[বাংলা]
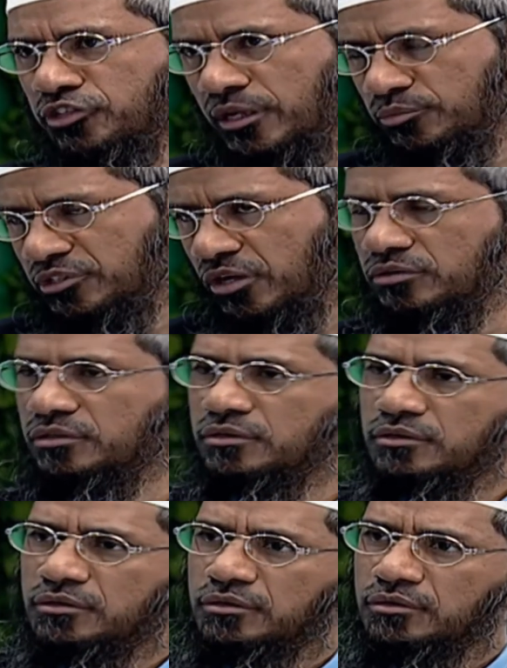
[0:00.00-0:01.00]
দাউদে
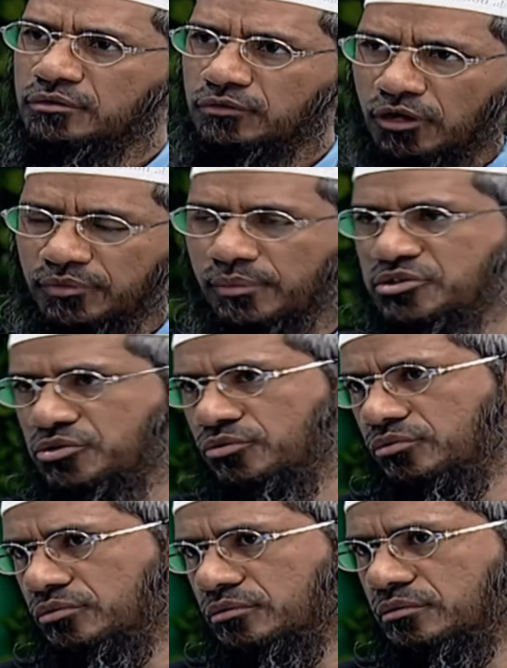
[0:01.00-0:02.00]
খণ্ড নম্বর
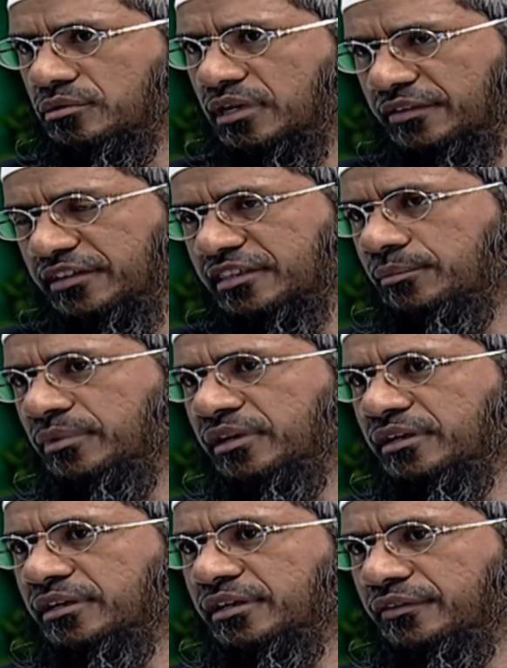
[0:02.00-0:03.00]
দুই হাদিস নম্বর
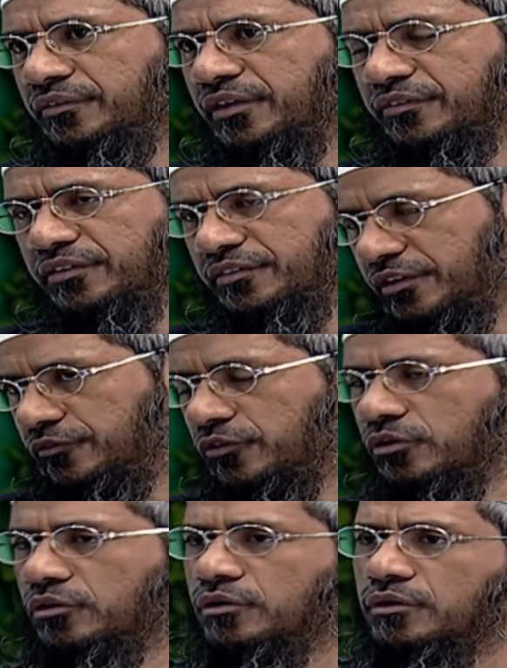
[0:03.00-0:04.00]
তিন হাজার তিনশো
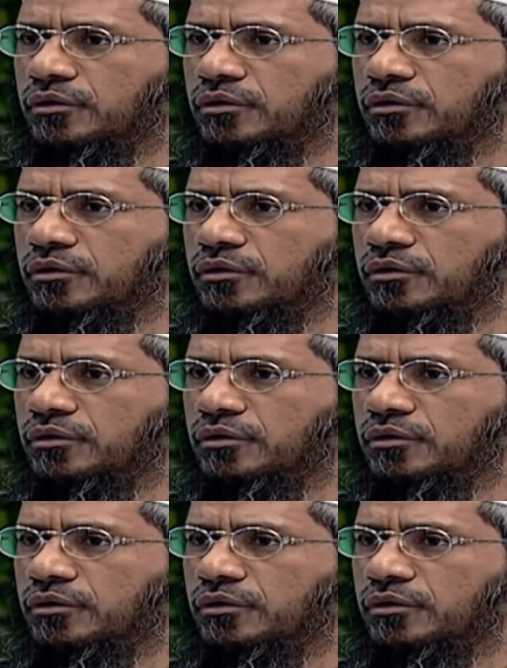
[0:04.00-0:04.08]
চৌত্রিশ